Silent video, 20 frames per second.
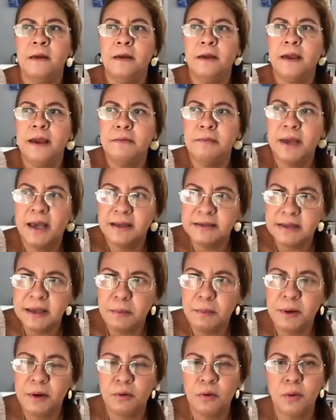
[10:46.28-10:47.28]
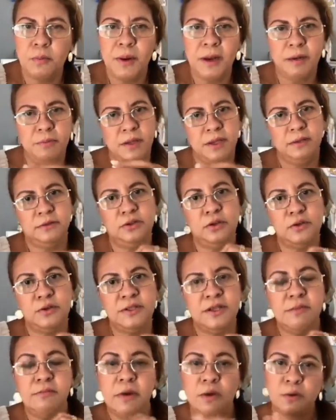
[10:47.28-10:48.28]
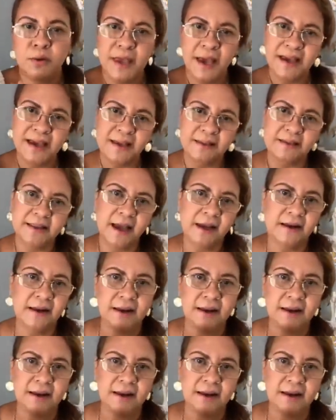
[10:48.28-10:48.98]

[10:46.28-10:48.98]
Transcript: que me hace preocuparme, entonces me voy a quitar